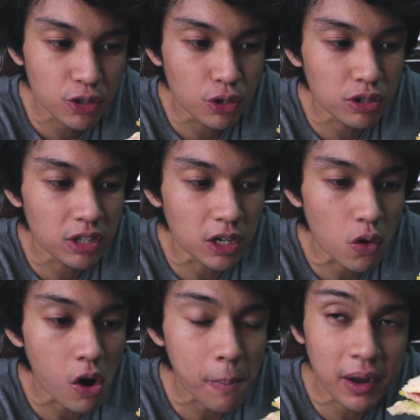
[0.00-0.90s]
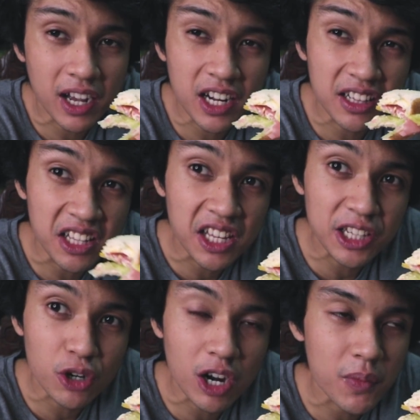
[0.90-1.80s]
yung order ko. Kapag ka
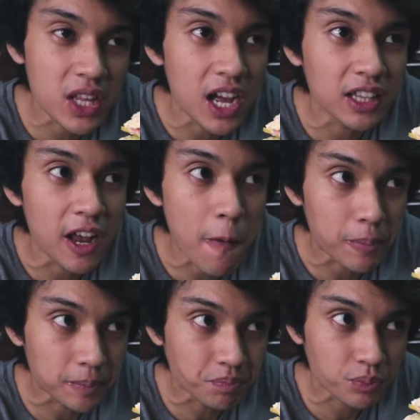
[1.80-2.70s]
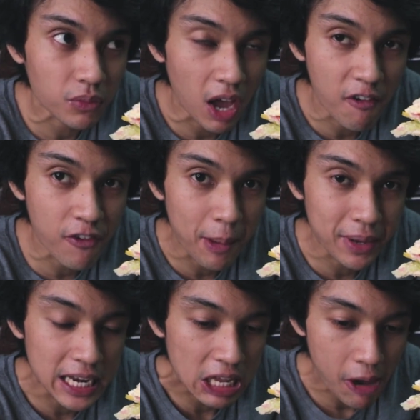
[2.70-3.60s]
nagde-dinner kami dati, uh,
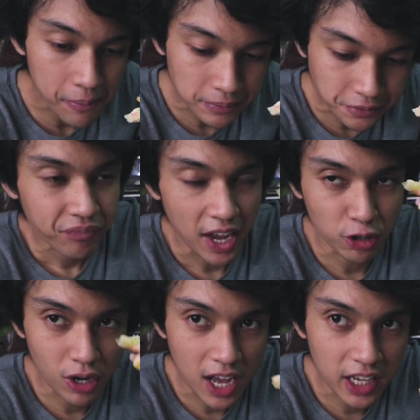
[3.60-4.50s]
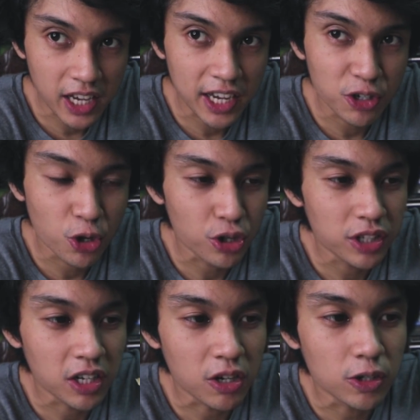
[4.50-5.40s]
family, ito lagi ang
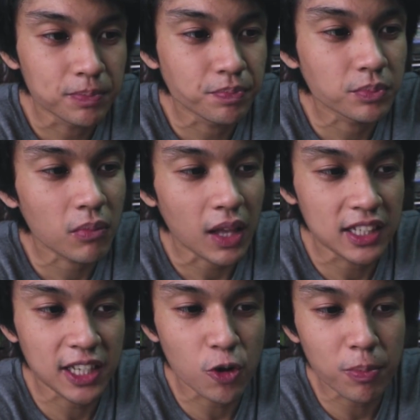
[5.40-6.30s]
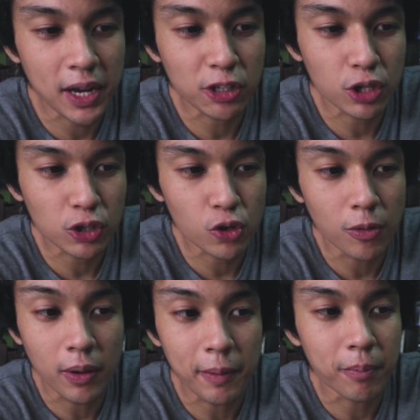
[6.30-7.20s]
in-order ko. Kasi kompleto na
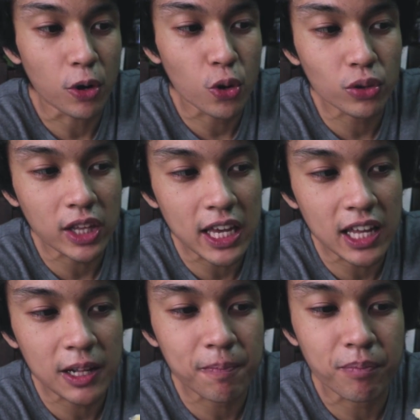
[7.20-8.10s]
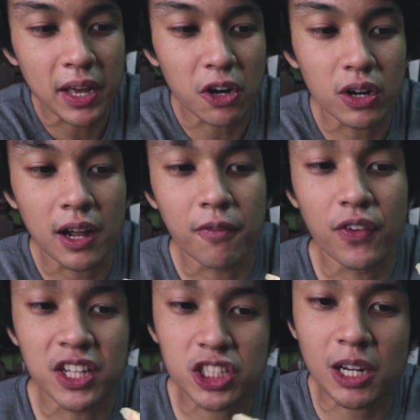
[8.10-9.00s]
to. May protein, meron ng
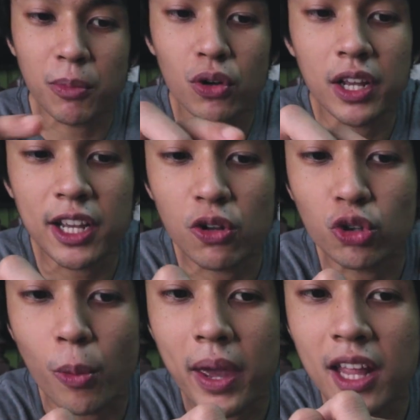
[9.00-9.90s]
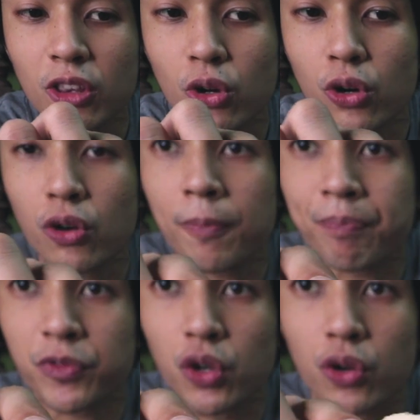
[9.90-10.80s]
vegetable, ayun, oh, tomato,
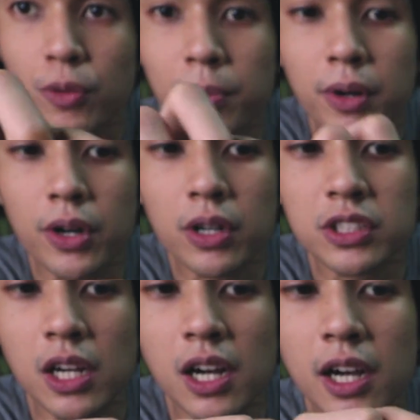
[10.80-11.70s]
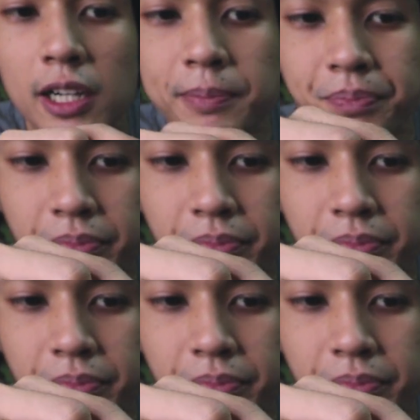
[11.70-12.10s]
cucumber, tsaka